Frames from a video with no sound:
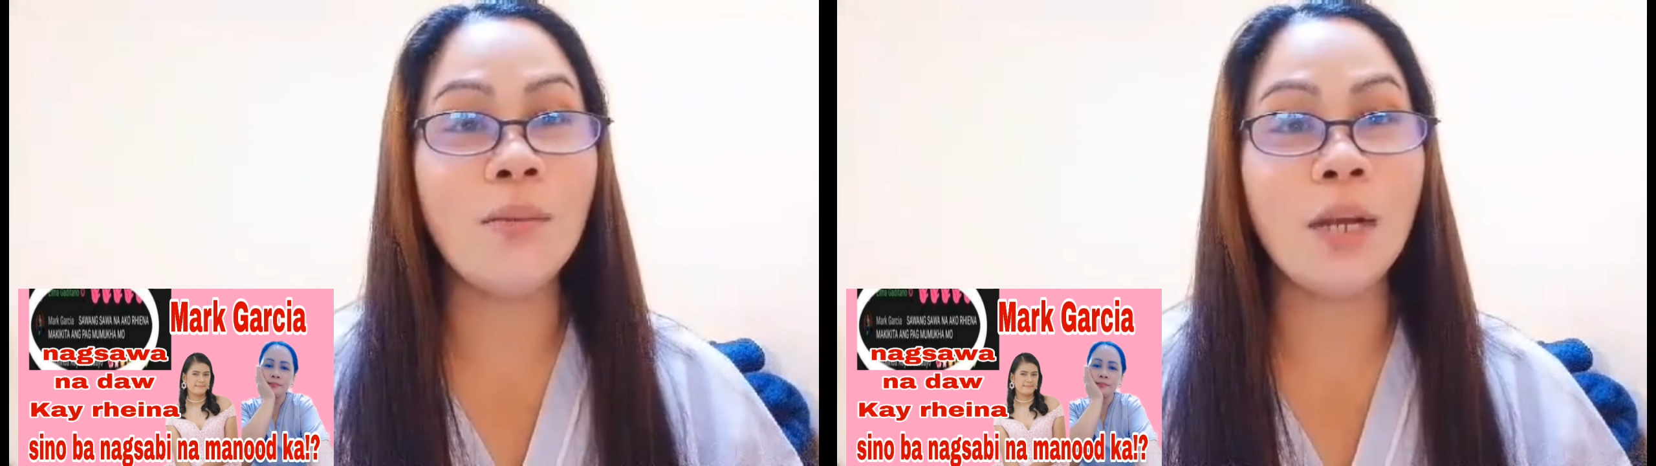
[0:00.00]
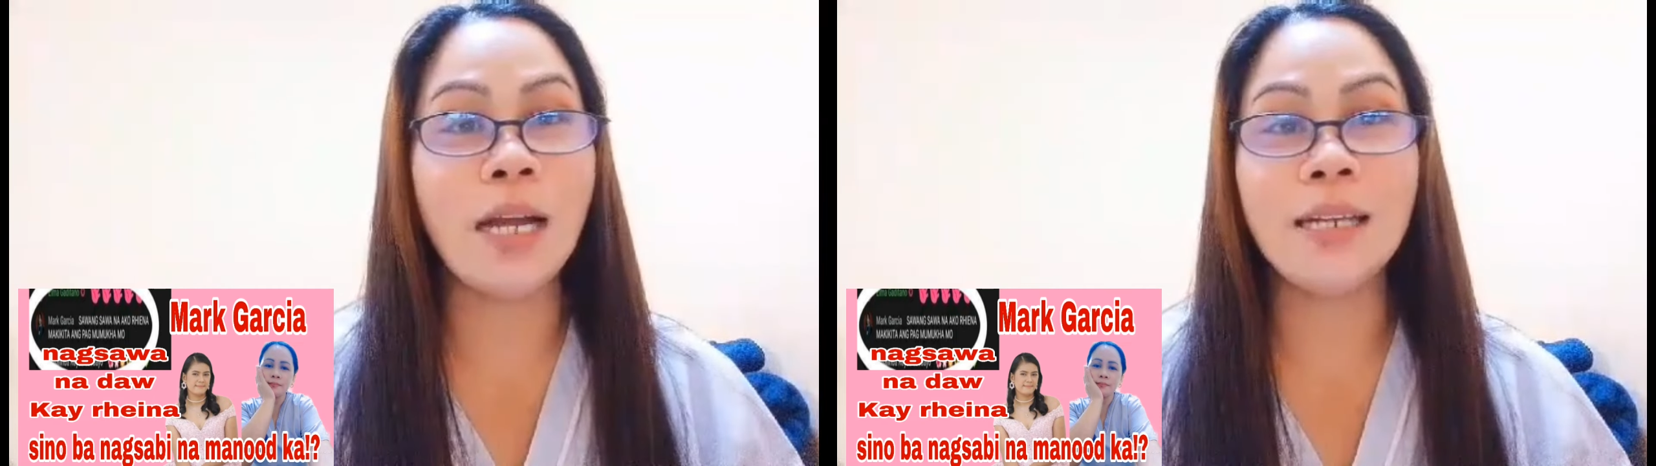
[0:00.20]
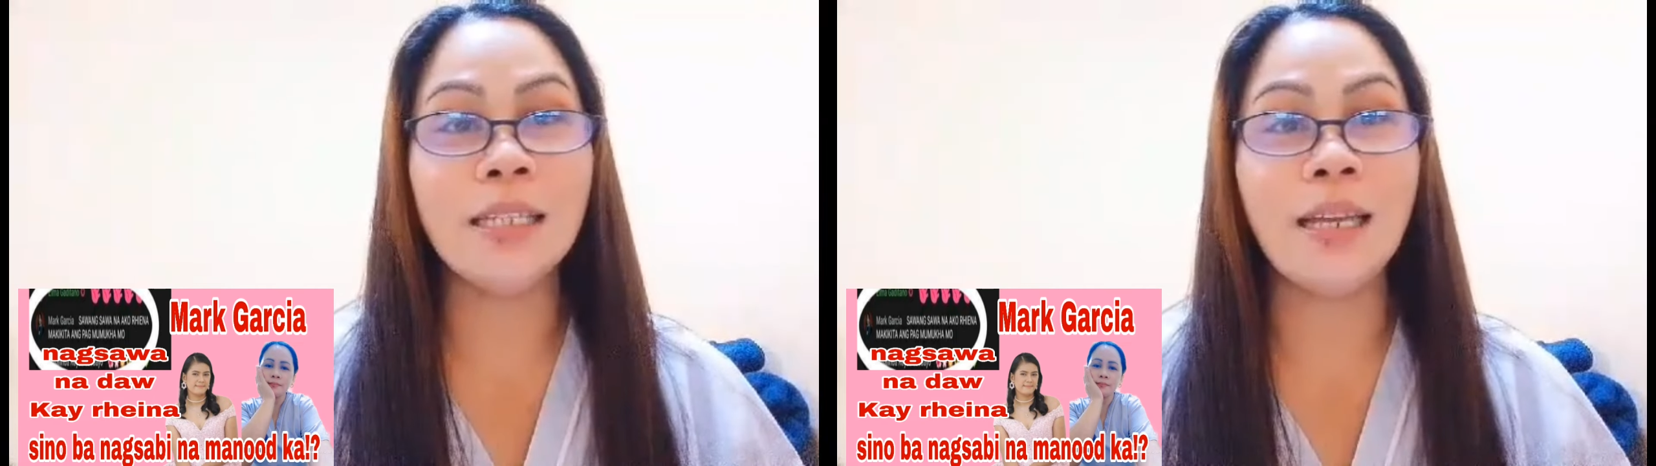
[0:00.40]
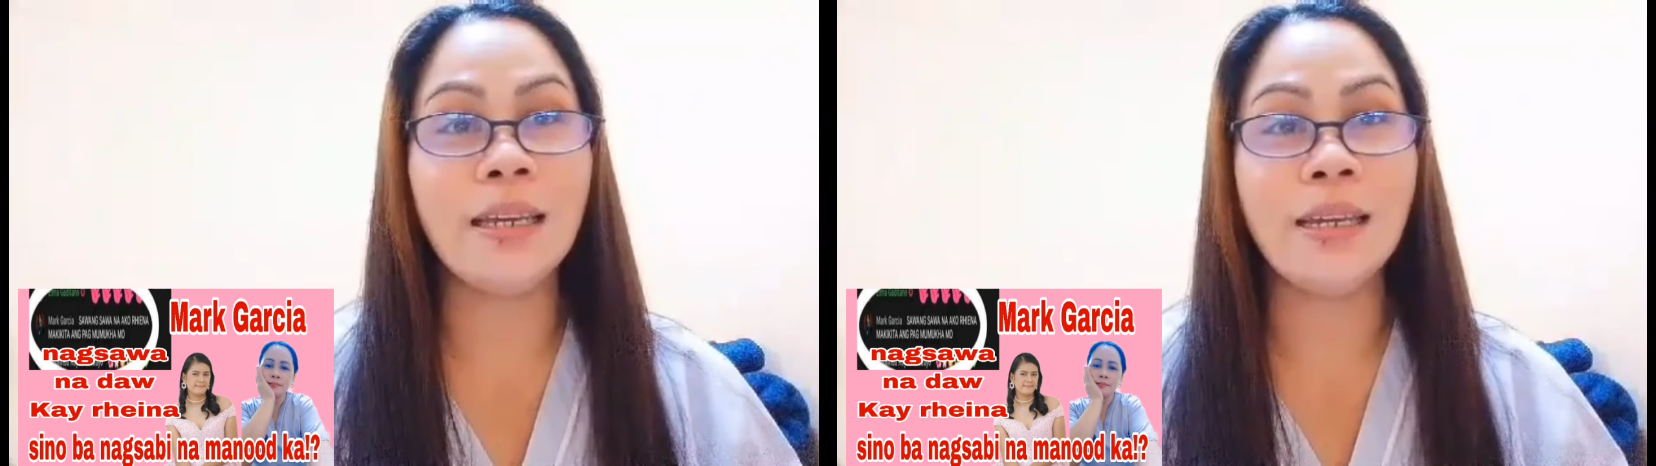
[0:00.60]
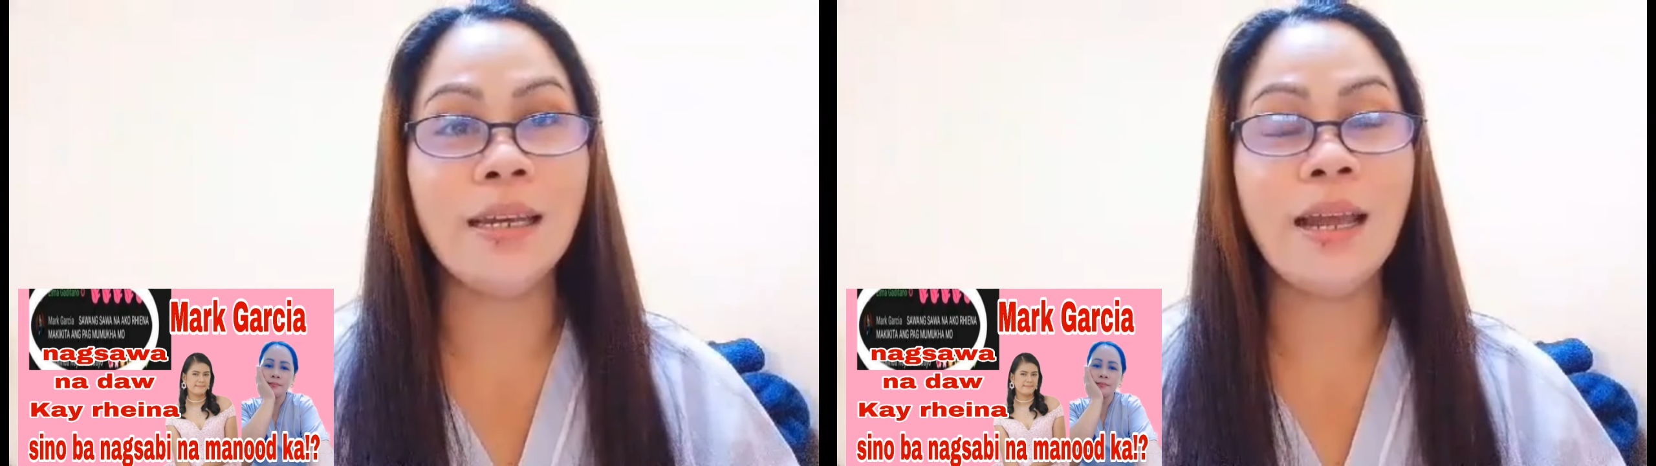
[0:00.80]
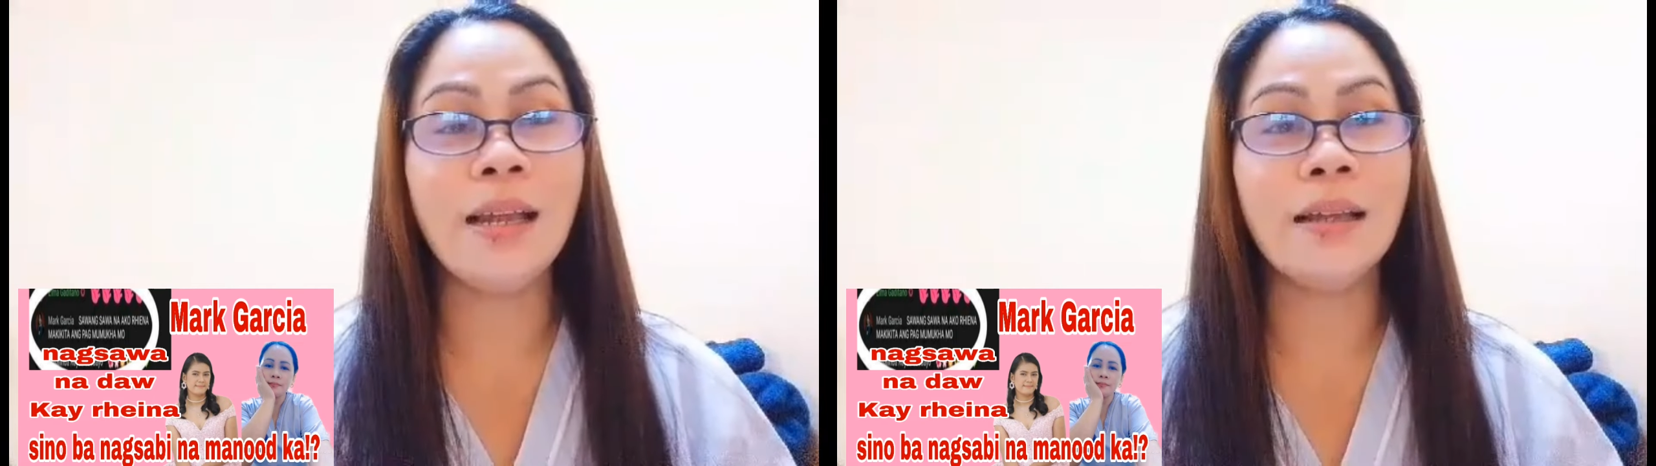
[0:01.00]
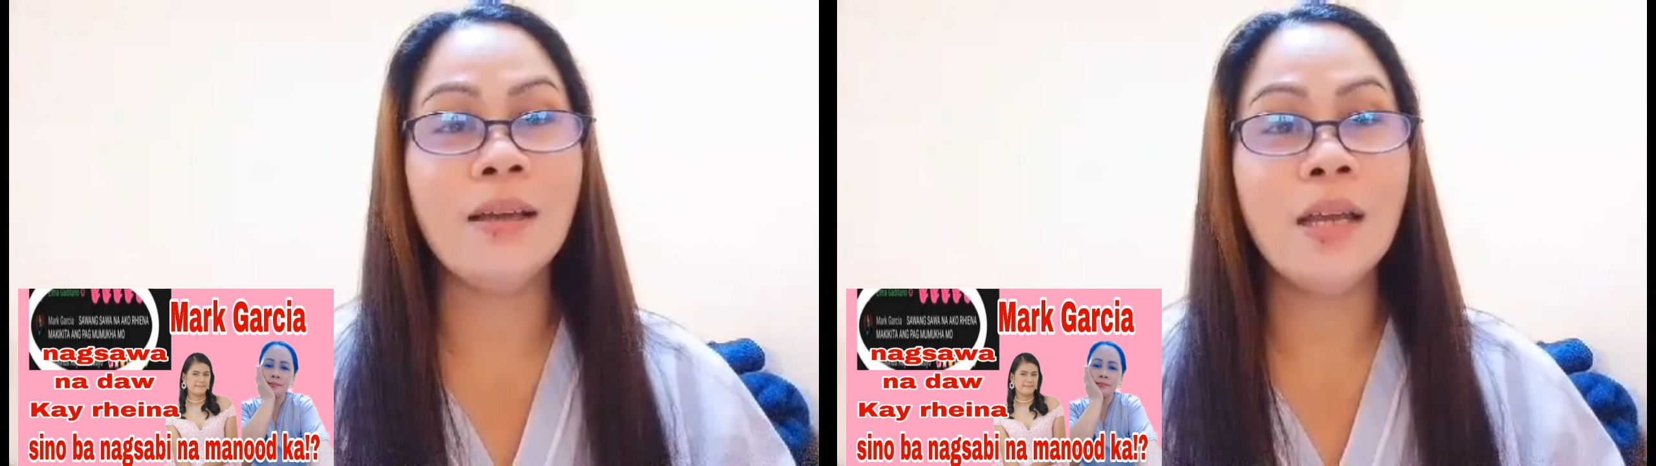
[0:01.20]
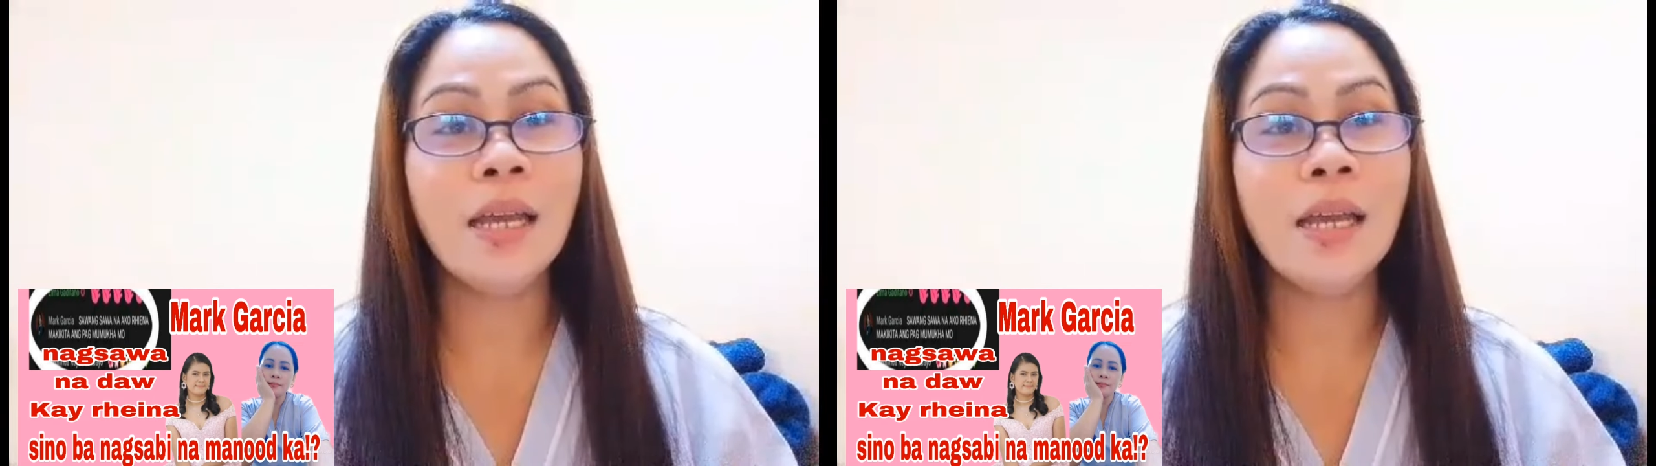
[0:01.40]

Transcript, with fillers: magalit kay Rina.